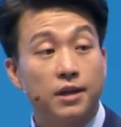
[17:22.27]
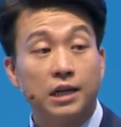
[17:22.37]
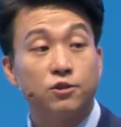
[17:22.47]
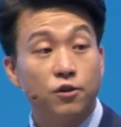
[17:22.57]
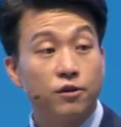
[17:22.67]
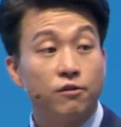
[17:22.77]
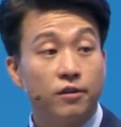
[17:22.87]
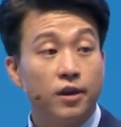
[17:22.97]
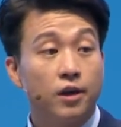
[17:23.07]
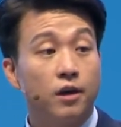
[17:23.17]
낮춰
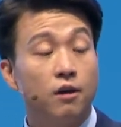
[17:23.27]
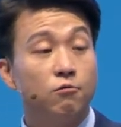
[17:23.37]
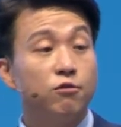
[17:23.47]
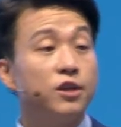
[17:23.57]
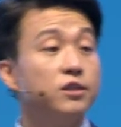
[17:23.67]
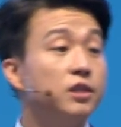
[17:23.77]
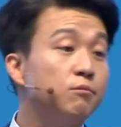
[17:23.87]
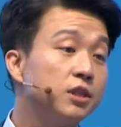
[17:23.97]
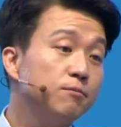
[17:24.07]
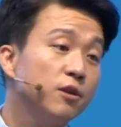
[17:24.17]
이건데 우리는
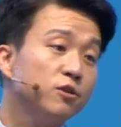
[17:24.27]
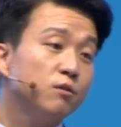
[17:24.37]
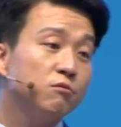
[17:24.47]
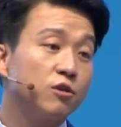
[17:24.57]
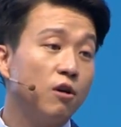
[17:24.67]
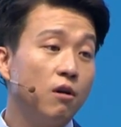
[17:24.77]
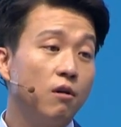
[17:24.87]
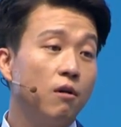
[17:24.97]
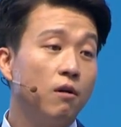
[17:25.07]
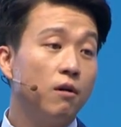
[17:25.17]
이미 10년 전부터
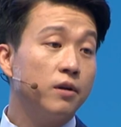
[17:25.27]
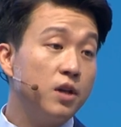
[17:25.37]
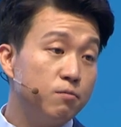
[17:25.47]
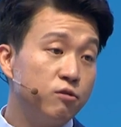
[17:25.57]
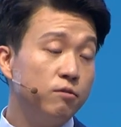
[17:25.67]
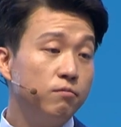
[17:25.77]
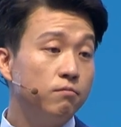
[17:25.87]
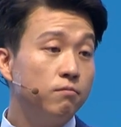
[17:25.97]
1품